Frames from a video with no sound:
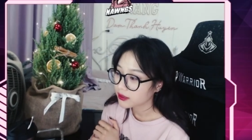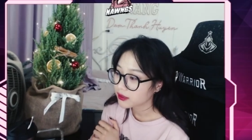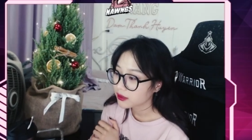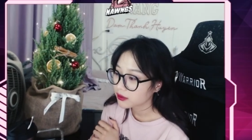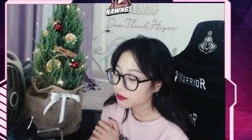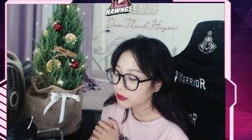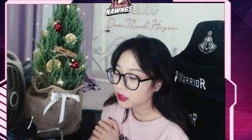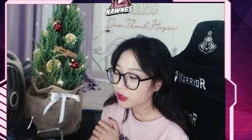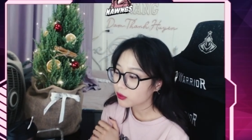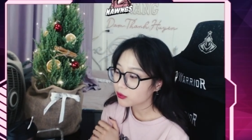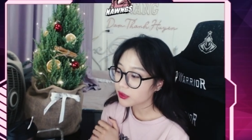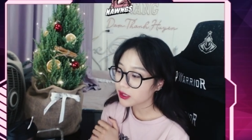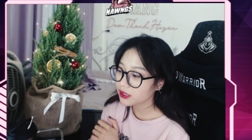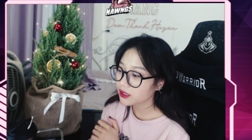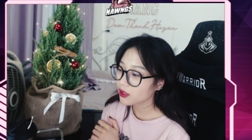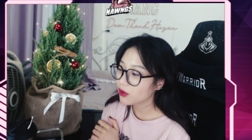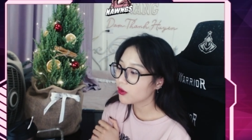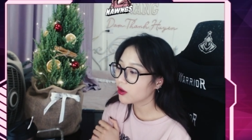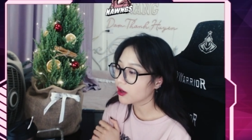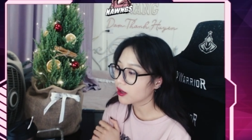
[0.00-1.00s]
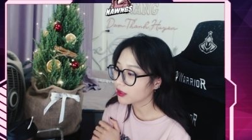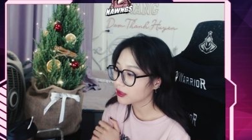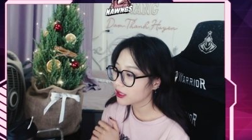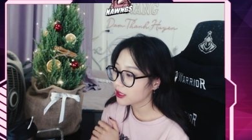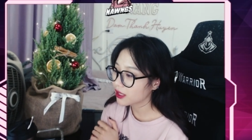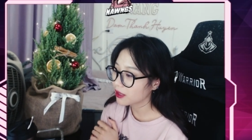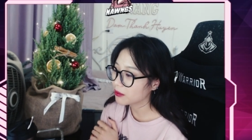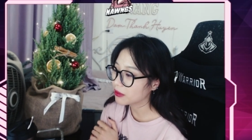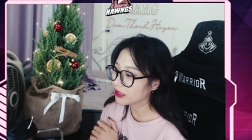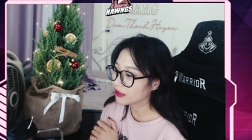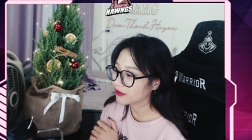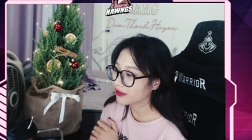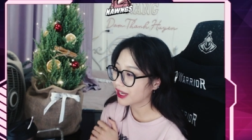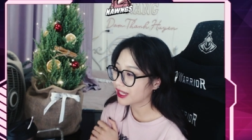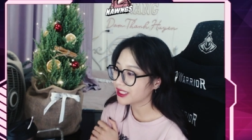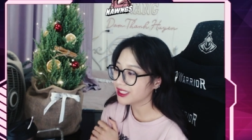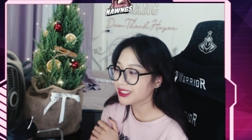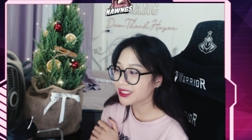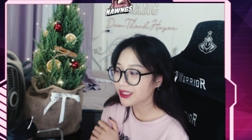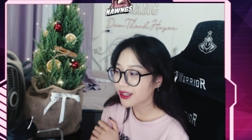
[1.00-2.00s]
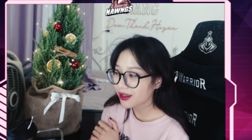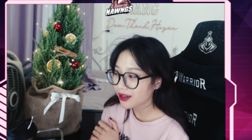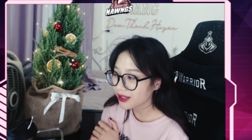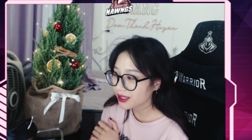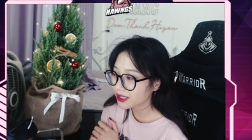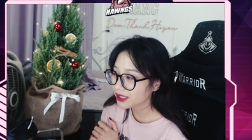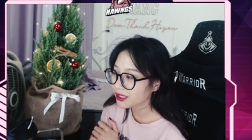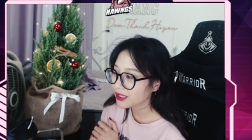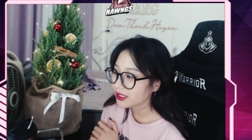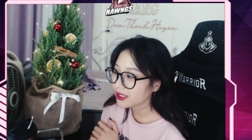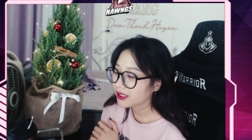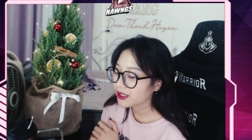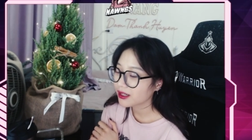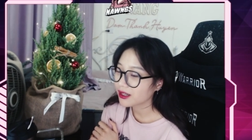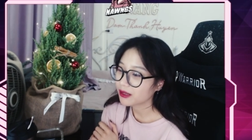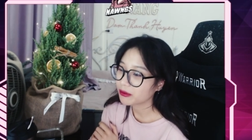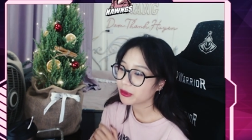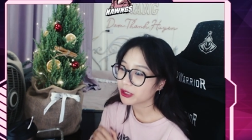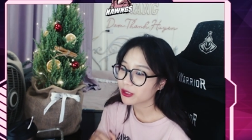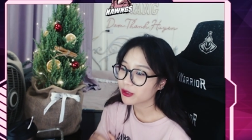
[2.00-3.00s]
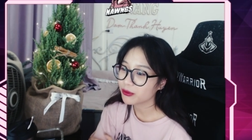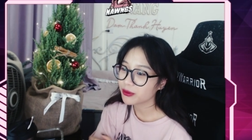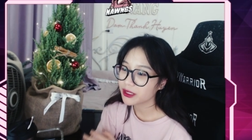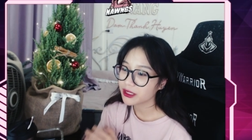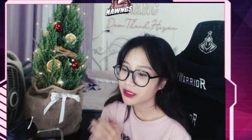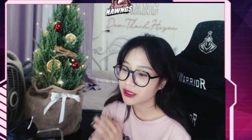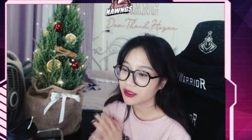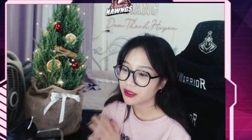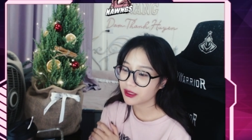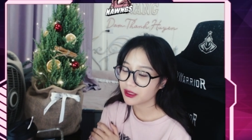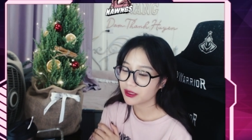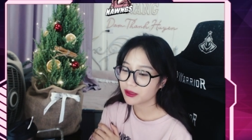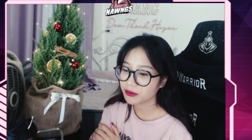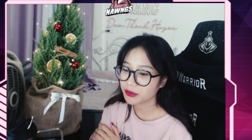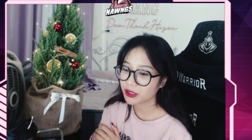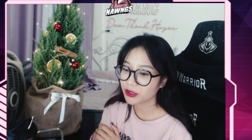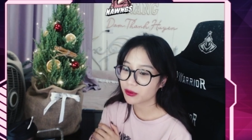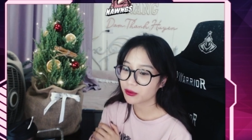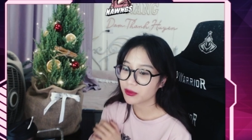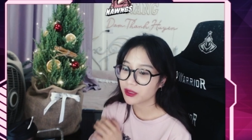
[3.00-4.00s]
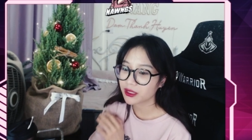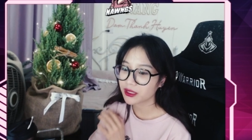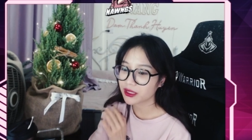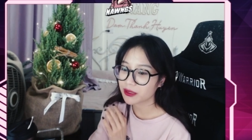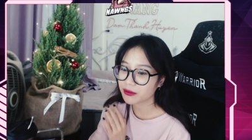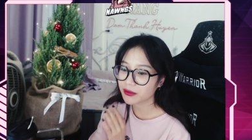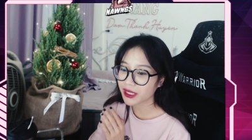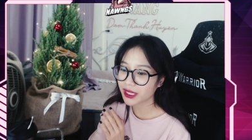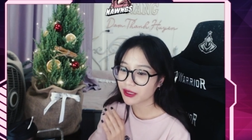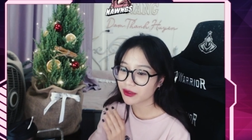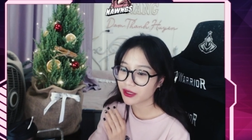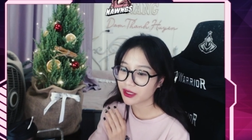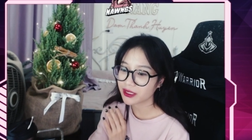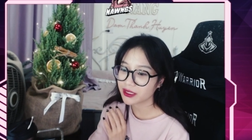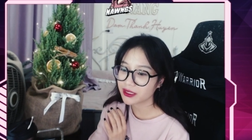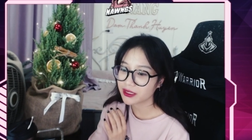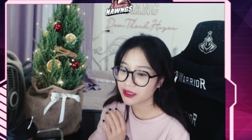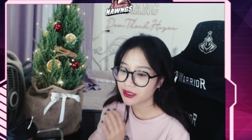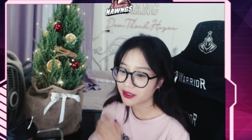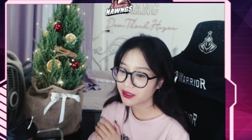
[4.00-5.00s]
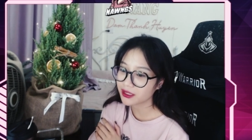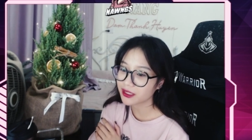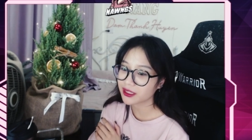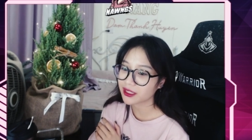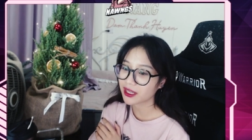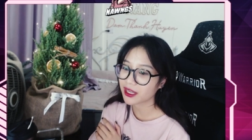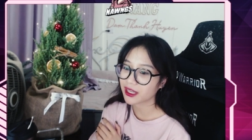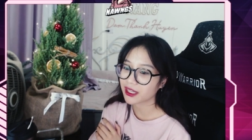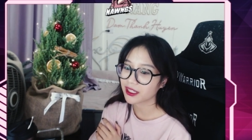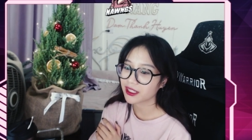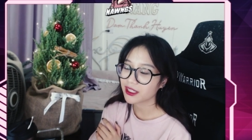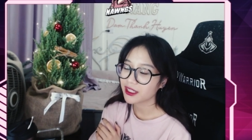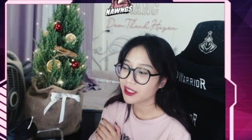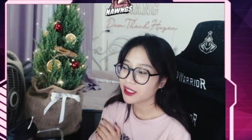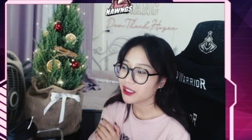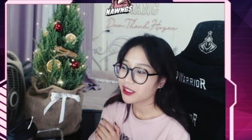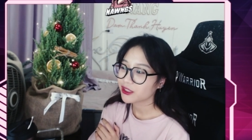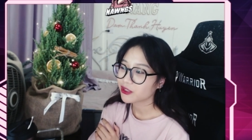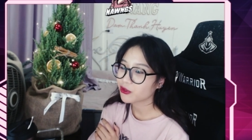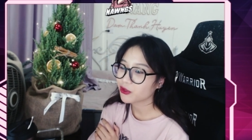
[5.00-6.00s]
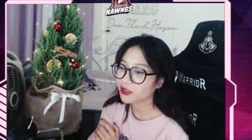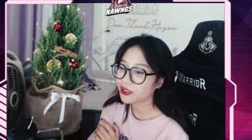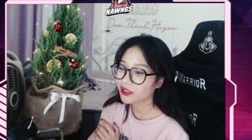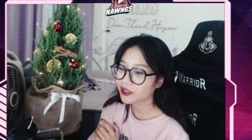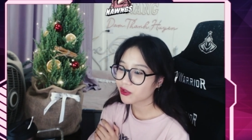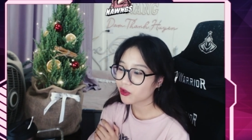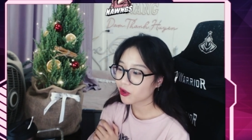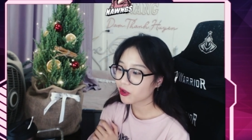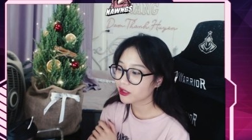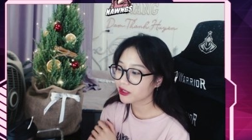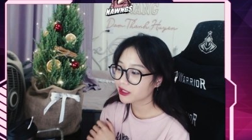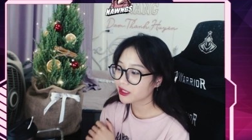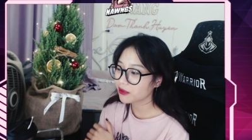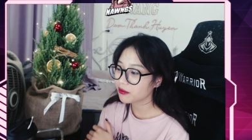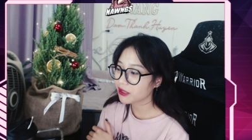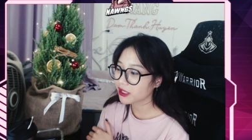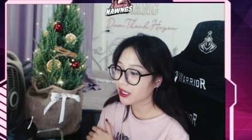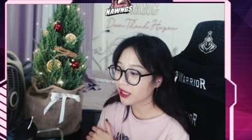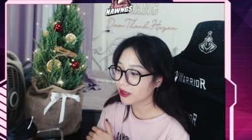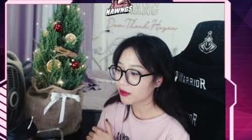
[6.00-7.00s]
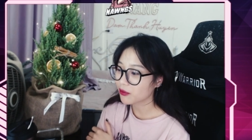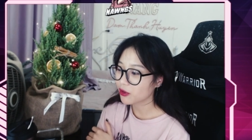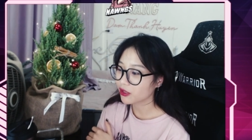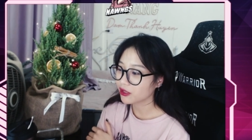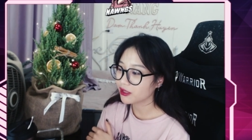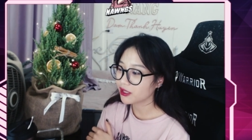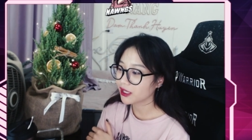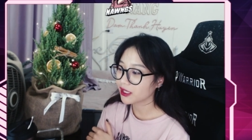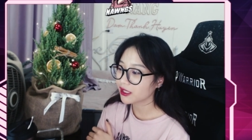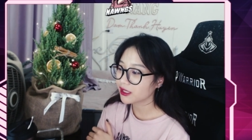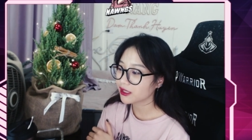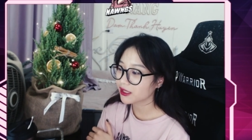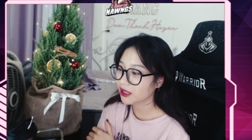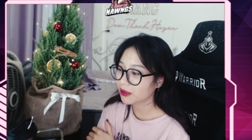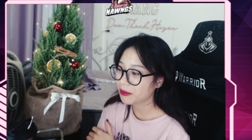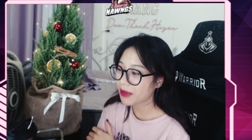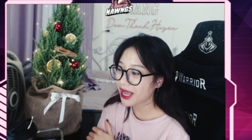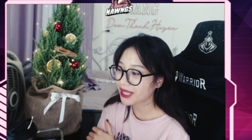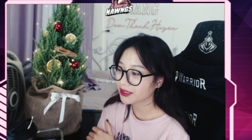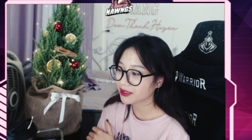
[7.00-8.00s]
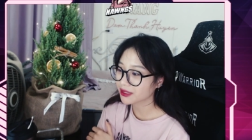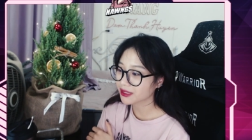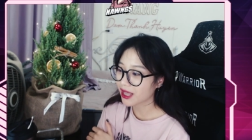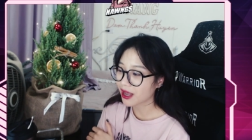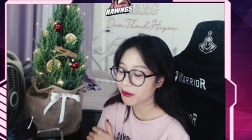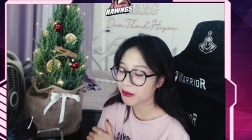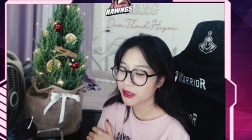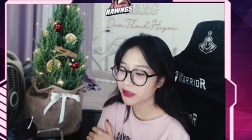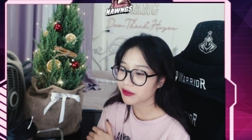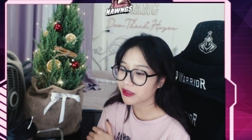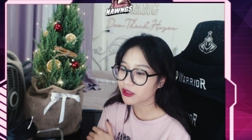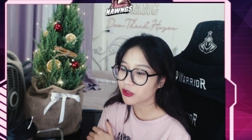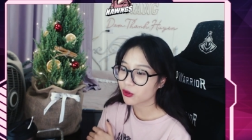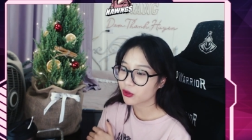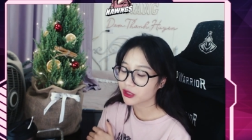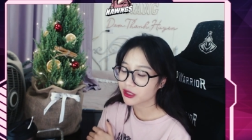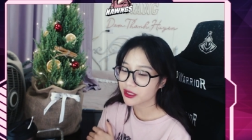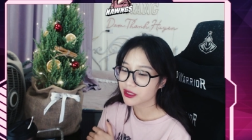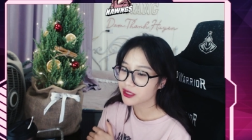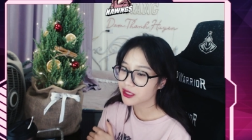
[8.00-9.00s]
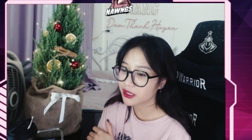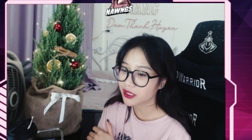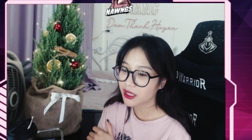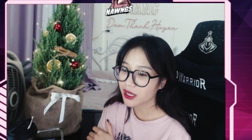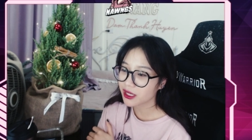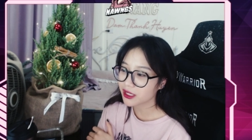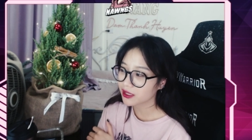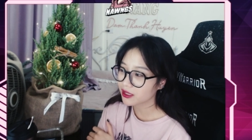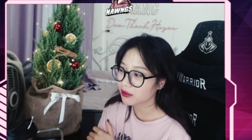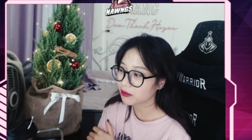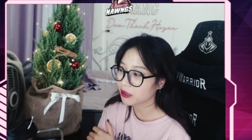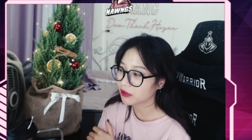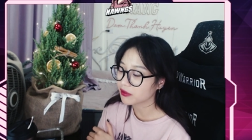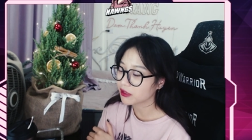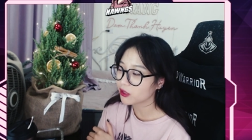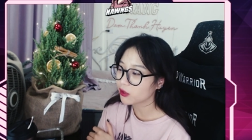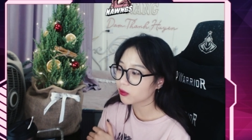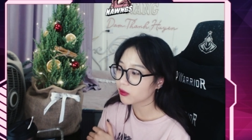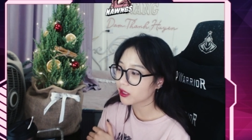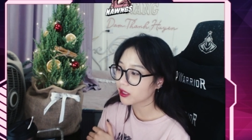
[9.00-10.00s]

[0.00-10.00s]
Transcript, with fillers: mình không thích tiêu cực nên là mình phải đi chơi ờ, mình cũng đi chơi nhưng mình cũng ờ, tìm cách gọi là đi chơi này rồi có trước mình kể với mọi người á, là 3 giờ sáng mình vẫn ngồi chơi GTA á, bởi vì lúc đấy